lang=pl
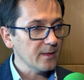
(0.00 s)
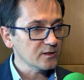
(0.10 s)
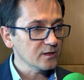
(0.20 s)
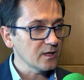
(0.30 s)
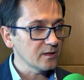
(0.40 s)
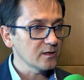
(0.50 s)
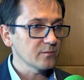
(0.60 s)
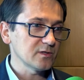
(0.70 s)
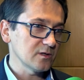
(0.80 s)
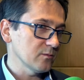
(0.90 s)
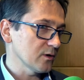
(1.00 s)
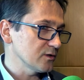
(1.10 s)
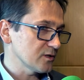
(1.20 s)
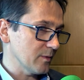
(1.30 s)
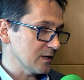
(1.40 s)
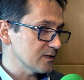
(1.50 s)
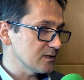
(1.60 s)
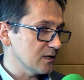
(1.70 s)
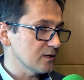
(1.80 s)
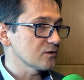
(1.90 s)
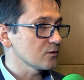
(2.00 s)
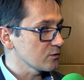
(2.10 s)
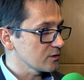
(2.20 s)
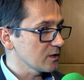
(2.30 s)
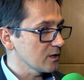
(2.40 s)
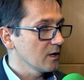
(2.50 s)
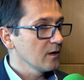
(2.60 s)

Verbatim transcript: naszych danych, będziemy mogli zobaczyć dane z różnych,